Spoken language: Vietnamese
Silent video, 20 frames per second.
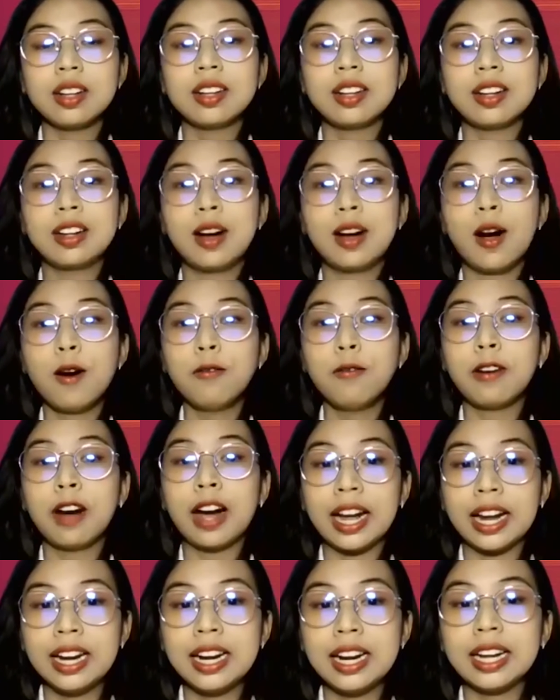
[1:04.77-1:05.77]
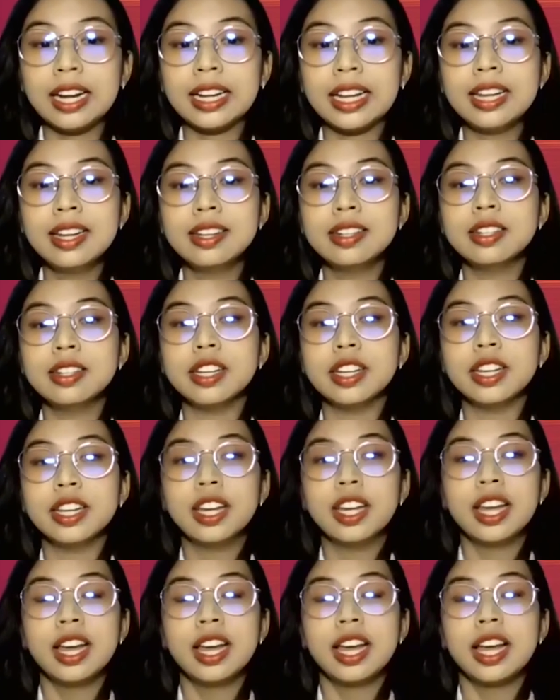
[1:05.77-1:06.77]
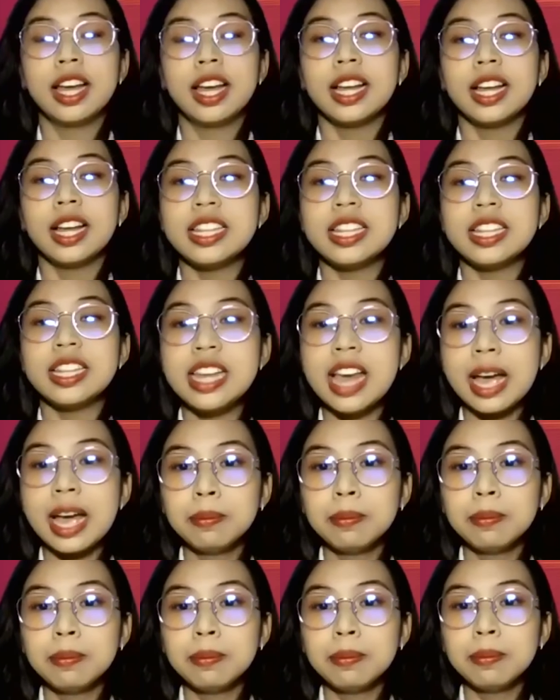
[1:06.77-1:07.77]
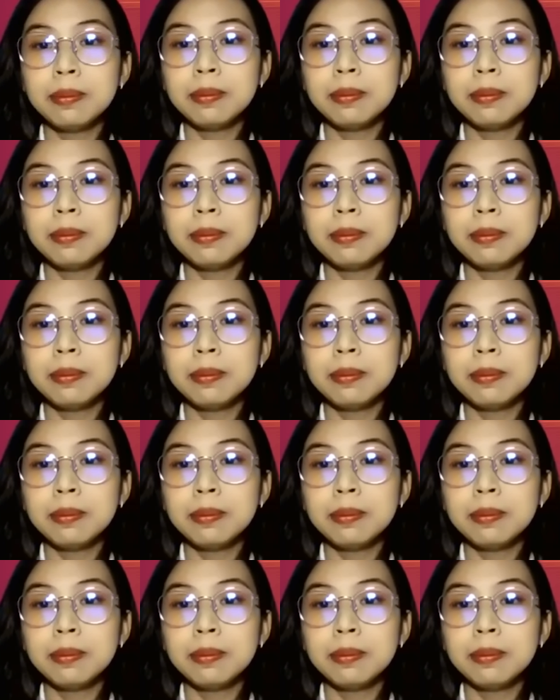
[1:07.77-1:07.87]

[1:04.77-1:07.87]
có phải là cái người dám chấp